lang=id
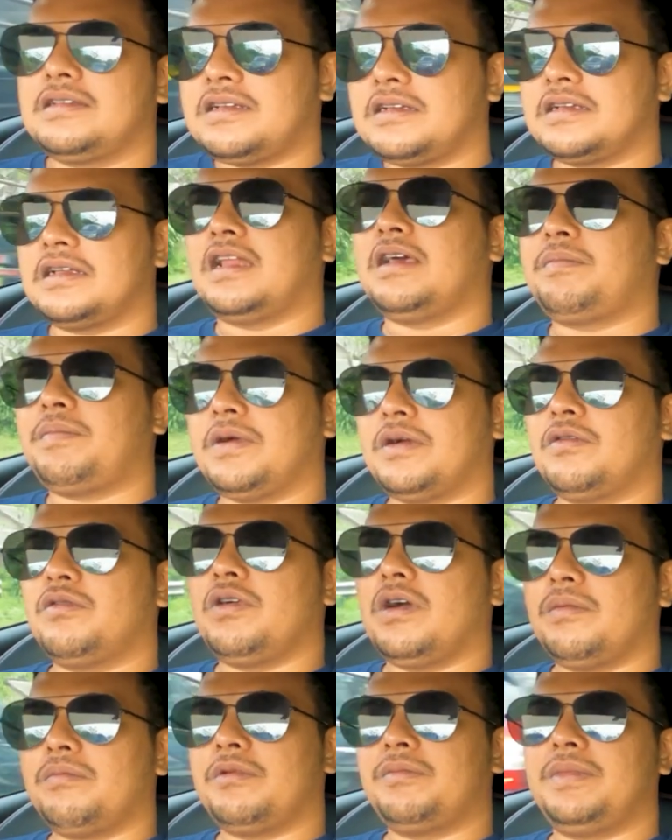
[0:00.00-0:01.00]
alasan
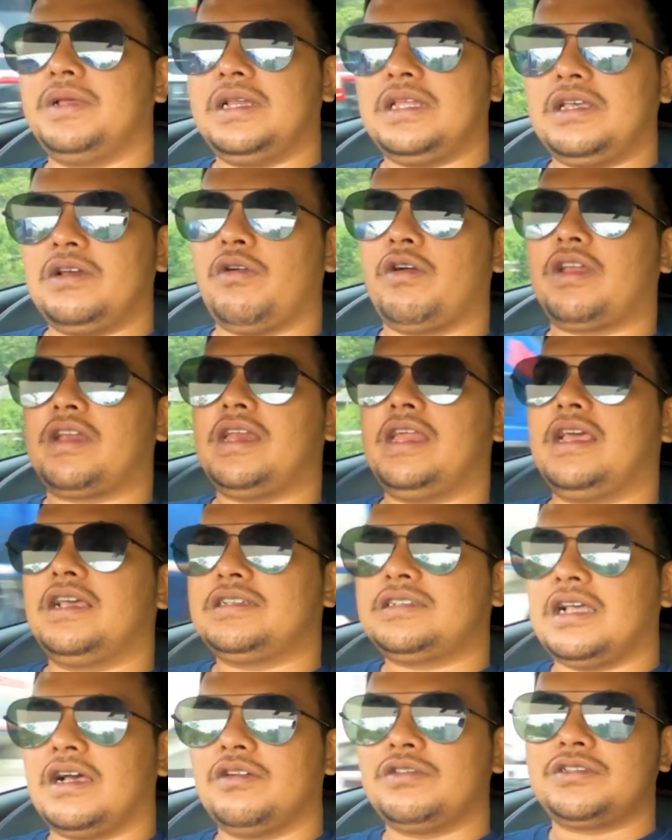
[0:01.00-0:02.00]
kenapa gue memilih
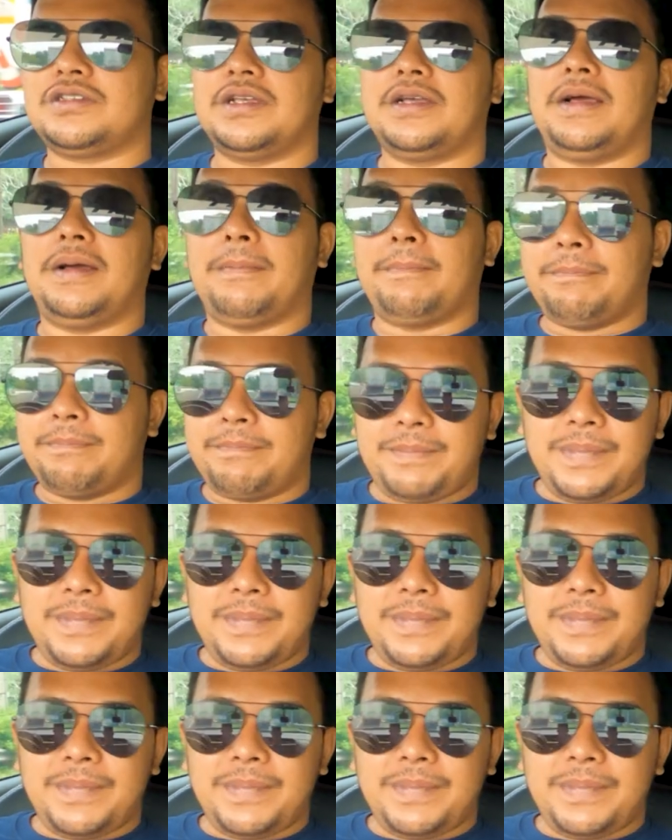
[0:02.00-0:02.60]
ORD exhaust